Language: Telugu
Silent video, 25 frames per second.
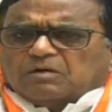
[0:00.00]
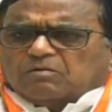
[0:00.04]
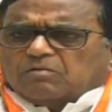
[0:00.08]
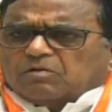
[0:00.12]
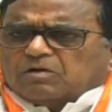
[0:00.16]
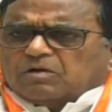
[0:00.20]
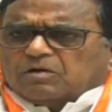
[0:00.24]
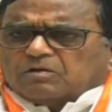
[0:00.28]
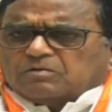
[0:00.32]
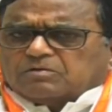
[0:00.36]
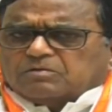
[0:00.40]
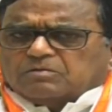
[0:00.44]

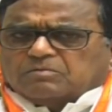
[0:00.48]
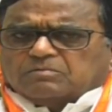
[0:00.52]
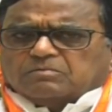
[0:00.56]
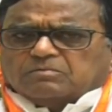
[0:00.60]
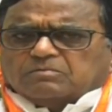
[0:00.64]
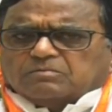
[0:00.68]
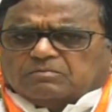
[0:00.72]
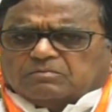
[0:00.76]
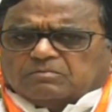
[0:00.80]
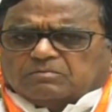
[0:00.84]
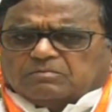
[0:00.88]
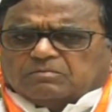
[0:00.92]
అవకాశం
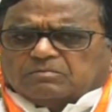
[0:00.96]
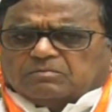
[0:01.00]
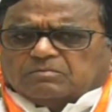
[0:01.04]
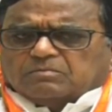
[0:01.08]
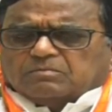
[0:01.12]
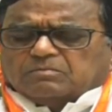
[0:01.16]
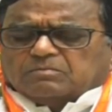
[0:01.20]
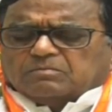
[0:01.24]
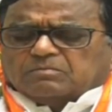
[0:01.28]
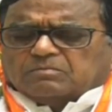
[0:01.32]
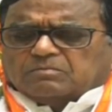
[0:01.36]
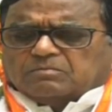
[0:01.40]

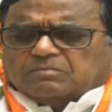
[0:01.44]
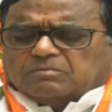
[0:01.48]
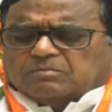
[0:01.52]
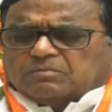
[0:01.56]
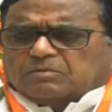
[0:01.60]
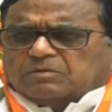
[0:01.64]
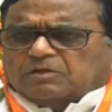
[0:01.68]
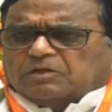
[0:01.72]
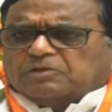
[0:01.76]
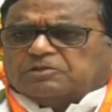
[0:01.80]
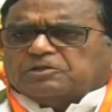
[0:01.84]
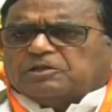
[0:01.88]

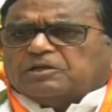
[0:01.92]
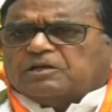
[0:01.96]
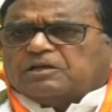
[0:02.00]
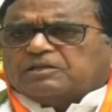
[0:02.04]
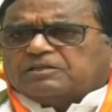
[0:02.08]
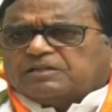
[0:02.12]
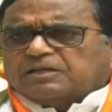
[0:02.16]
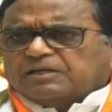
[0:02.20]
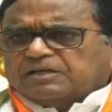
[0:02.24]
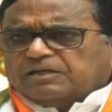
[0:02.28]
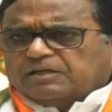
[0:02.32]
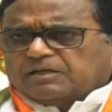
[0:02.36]
ఎన్
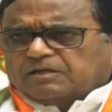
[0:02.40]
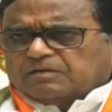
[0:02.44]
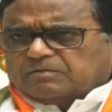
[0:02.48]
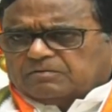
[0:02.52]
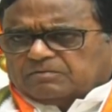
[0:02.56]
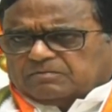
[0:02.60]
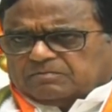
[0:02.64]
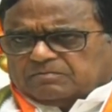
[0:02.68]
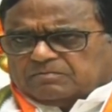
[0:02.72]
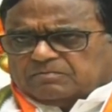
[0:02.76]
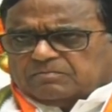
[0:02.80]
జనార్దన్ రెడ్డి గారు